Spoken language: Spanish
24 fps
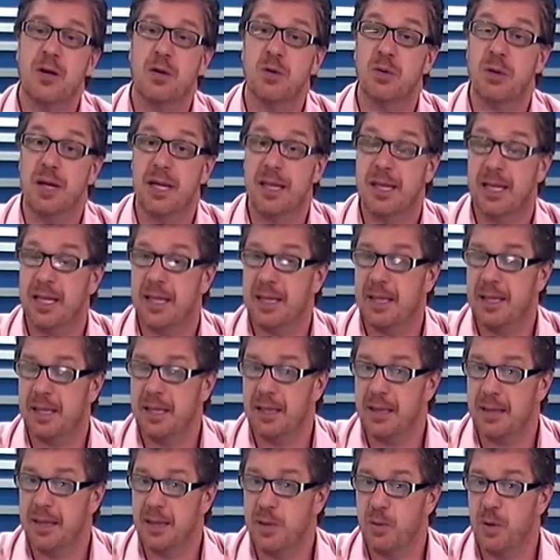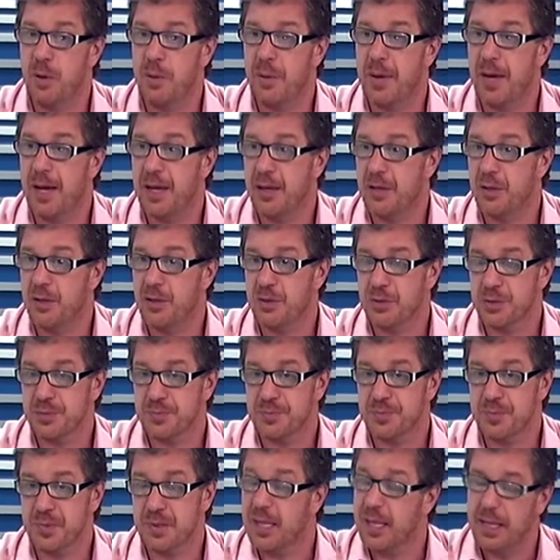con una edad de, 9 años,
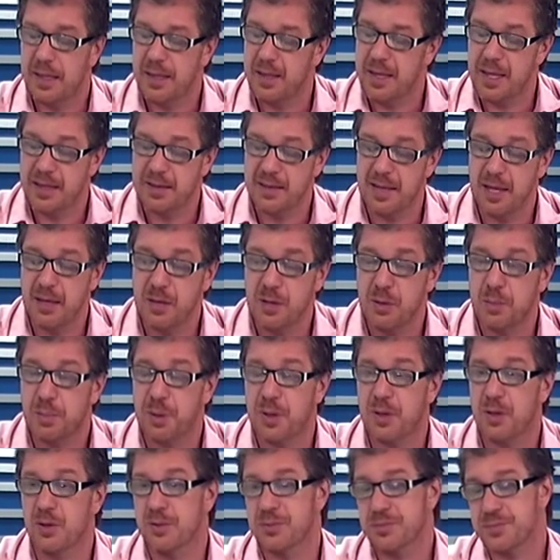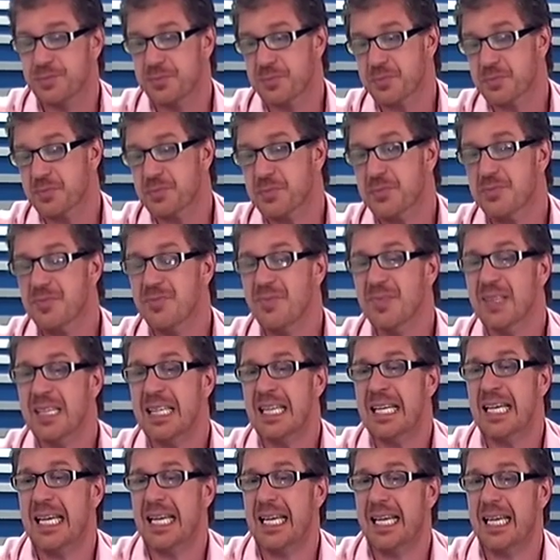de 10 años, perdón.
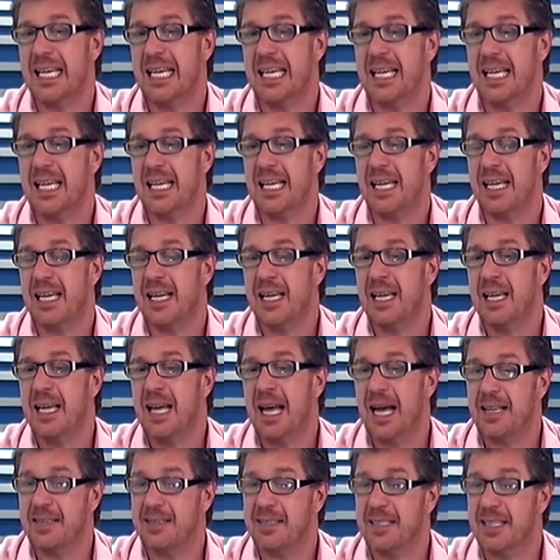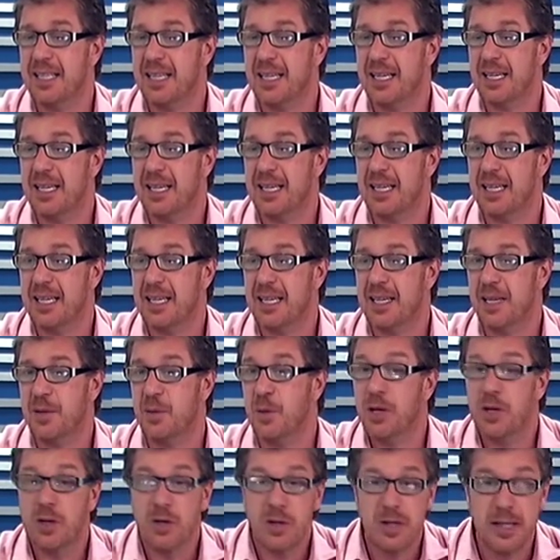Eh, así que
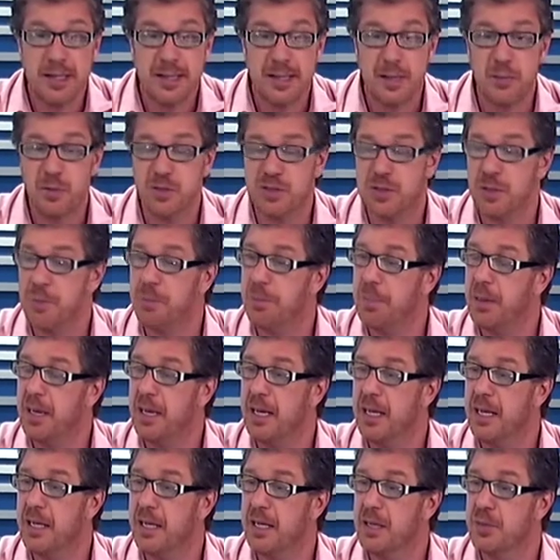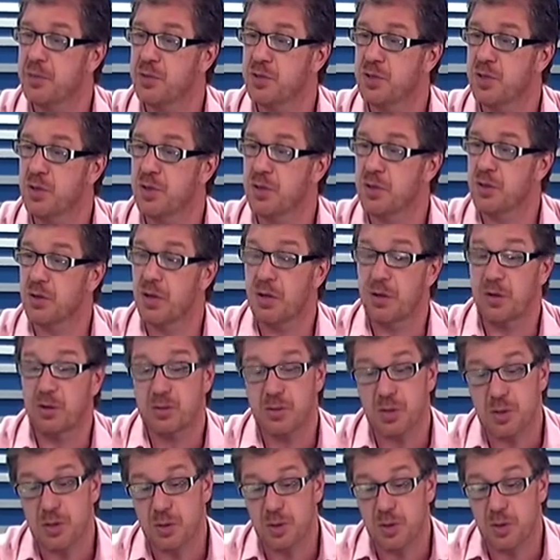bueno, estamos en plena inscripción con
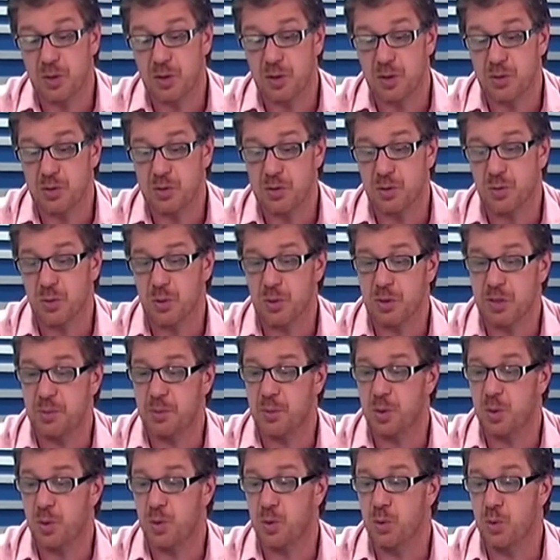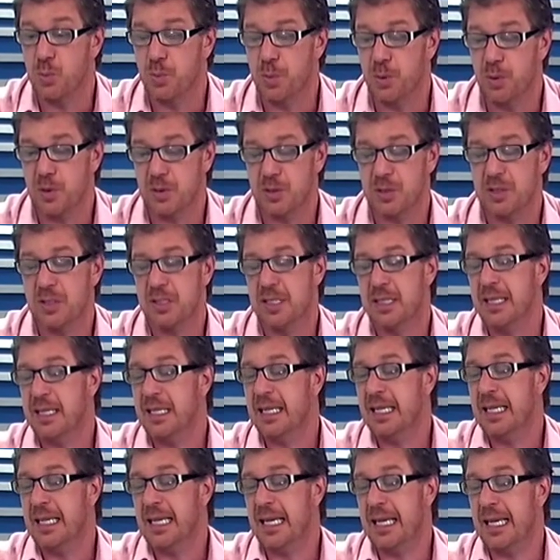los, con los últimos cupos,
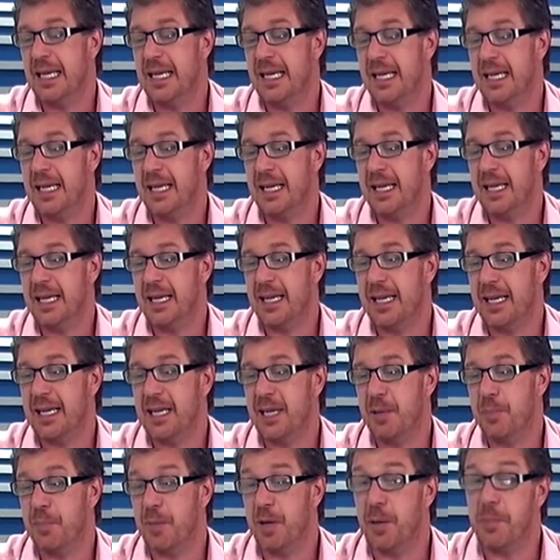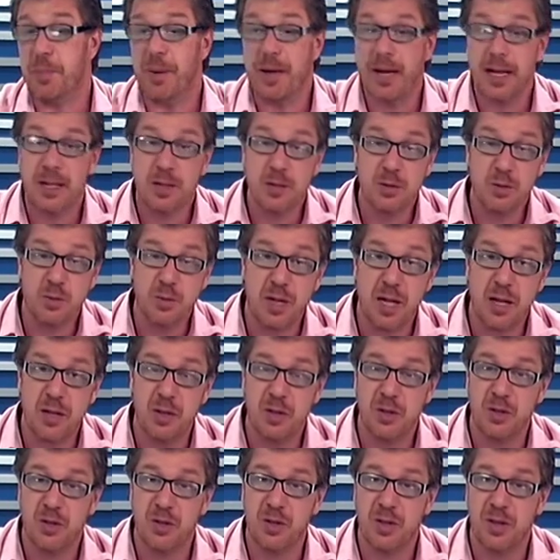eh, preparando un
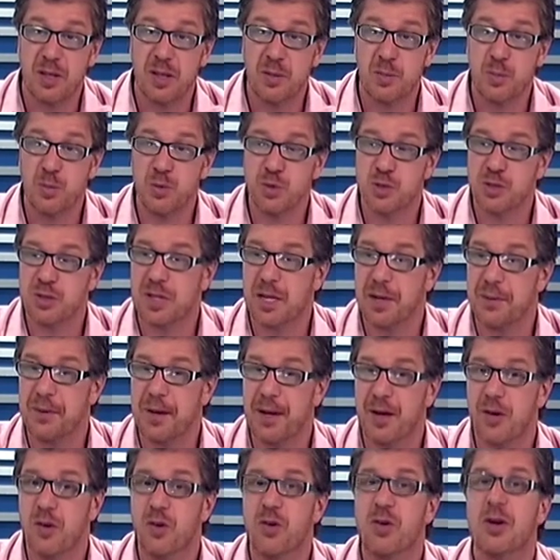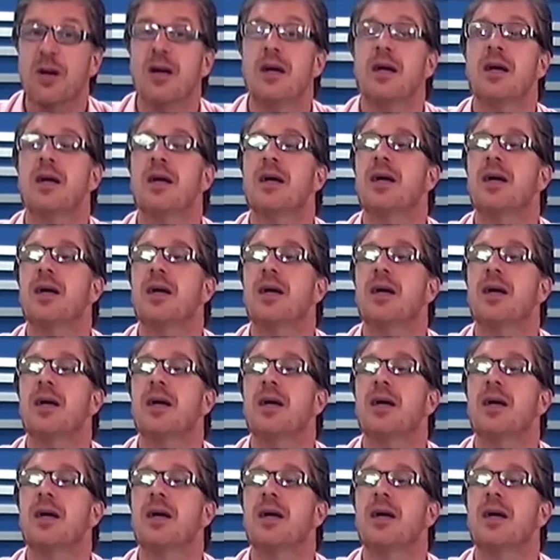año de mucho trabajo.